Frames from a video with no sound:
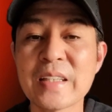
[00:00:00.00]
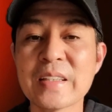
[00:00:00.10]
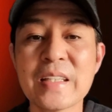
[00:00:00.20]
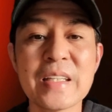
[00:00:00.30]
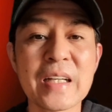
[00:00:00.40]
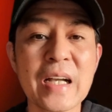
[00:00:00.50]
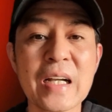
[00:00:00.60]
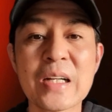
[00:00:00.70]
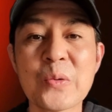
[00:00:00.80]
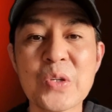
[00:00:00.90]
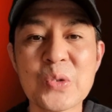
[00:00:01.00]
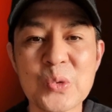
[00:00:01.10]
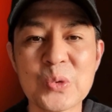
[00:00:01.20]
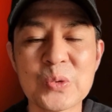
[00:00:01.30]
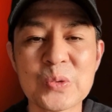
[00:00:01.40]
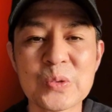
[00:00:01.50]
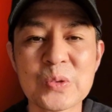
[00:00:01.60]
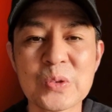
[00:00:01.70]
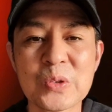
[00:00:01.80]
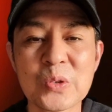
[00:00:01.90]
Hindi niya gagawin yun
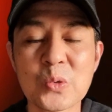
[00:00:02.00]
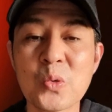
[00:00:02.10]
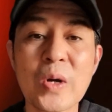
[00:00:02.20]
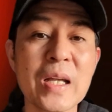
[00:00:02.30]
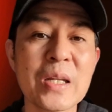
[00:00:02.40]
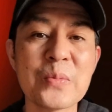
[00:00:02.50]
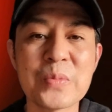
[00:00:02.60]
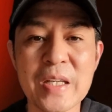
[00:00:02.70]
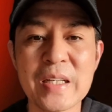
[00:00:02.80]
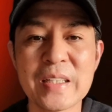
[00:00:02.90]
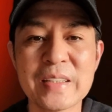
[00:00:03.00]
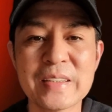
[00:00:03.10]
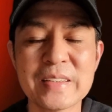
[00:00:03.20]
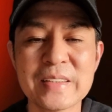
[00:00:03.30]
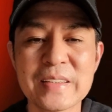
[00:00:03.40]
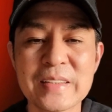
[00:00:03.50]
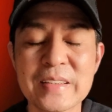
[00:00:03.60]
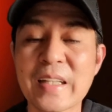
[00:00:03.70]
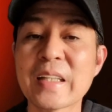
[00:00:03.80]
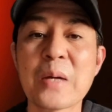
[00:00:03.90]
kung alam niya
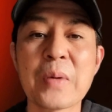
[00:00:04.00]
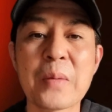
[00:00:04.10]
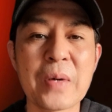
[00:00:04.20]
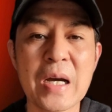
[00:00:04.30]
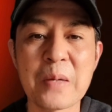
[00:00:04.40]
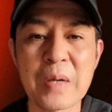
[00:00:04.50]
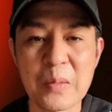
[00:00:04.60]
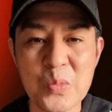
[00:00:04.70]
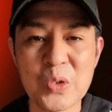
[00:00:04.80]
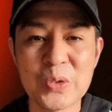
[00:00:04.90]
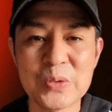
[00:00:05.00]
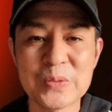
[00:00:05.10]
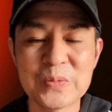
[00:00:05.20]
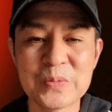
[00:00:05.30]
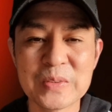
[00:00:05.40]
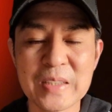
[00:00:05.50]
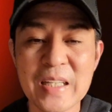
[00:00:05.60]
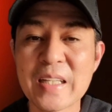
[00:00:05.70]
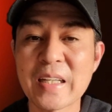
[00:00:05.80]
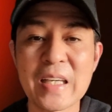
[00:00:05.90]
na ikapapahamak mo.
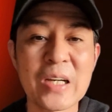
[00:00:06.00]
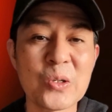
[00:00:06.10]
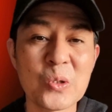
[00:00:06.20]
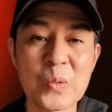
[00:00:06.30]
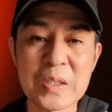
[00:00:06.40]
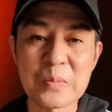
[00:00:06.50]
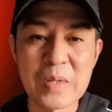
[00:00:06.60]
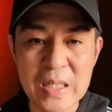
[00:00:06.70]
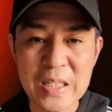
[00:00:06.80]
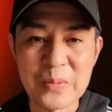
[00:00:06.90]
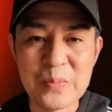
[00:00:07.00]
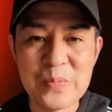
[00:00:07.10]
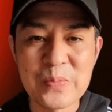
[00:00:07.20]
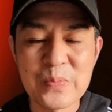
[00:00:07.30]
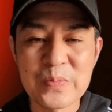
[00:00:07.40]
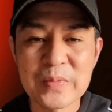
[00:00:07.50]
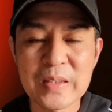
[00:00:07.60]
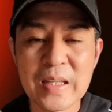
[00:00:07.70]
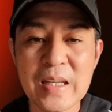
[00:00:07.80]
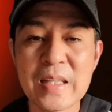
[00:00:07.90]
Kaya always believe
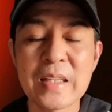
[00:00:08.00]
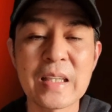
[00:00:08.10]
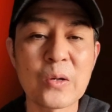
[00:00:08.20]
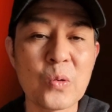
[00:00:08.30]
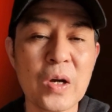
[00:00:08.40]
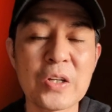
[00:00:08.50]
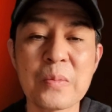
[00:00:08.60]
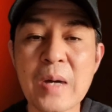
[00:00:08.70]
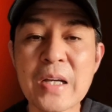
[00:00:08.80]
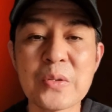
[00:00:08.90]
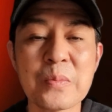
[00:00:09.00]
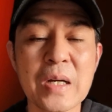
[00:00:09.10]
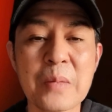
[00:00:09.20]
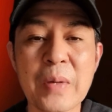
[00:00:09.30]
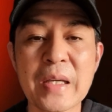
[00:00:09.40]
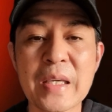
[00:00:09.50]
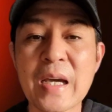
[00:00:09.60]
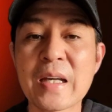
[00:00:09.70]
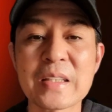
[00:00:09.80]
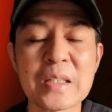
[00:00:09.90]
na kung ano man yung mga
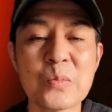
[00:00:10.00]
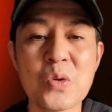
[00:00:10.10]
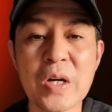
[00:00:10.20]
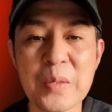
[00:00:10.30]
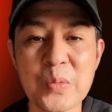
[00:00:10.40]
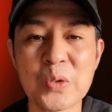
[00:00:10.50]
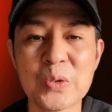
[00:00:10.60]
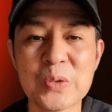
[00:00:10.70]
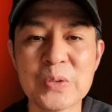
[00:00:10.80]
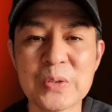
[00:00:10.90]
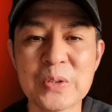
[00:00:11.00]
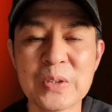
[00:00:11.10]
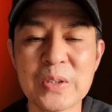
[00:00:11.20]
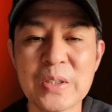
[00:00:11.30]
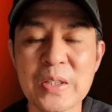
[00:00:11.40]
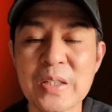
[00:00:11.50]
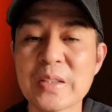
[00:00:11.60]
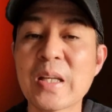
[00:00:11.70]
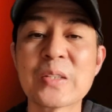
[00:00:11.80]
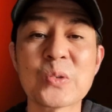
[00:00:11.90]
pangyayari sa buhay mo,
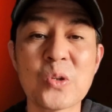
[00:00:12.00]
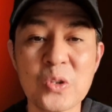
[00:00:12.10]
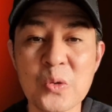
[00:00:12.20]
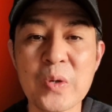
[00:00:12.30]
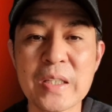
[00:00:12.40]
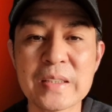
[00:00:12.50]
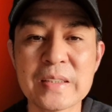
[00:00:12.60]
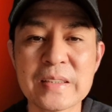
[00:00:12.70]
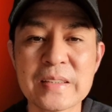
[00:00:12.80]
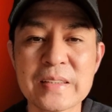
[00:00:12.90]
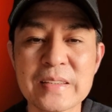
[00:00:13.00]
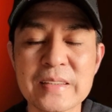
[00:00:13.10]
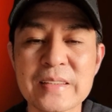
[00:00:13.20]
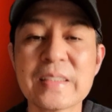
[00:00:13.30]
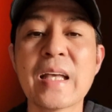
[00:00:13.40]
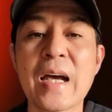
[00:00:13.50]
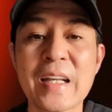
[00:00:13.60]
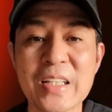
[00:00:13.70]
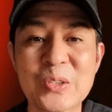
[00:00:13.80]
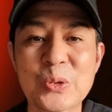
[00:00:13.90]
there's always a
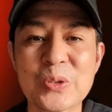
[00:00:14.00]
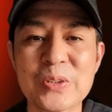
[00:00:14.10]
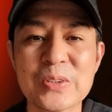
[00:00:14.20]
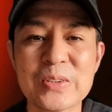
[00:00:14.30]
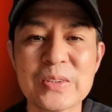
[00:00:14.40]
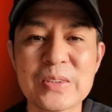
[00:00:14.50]
reason.